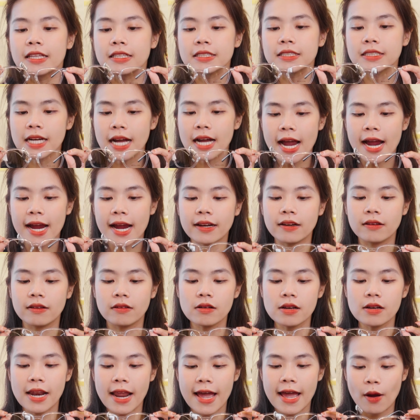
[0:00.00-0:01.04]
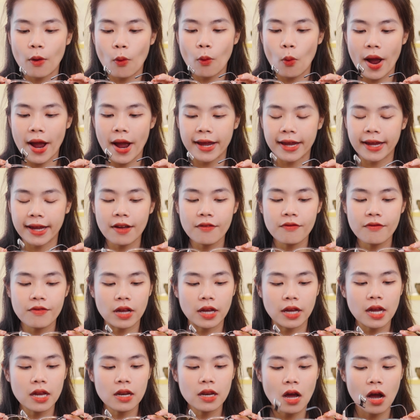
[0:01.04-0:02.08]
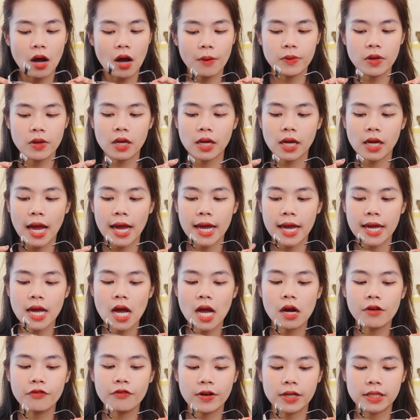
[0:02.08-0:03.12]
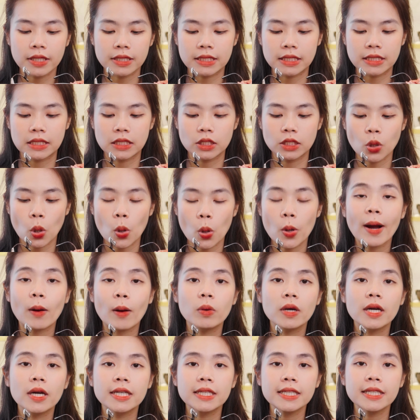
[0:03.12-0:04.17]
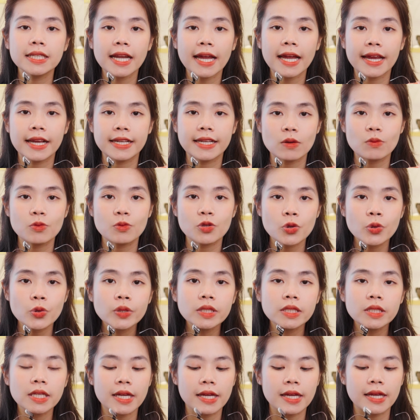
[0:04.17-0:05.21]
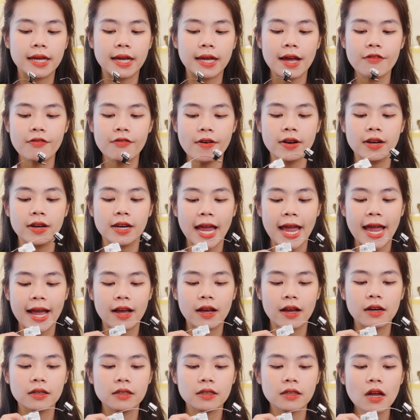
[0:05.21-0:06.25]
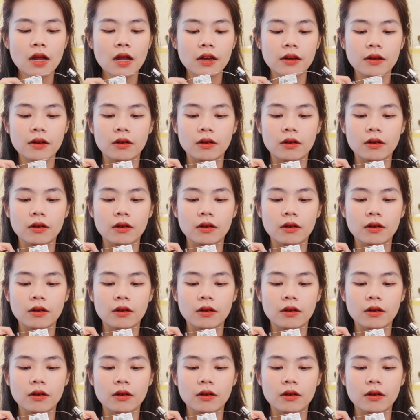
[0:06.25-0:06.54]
thứ hai nữa là ngoài cái việc kết hợp với cái à, phần chỗ gọng kính này trong suốt thì cái phần càng kính á,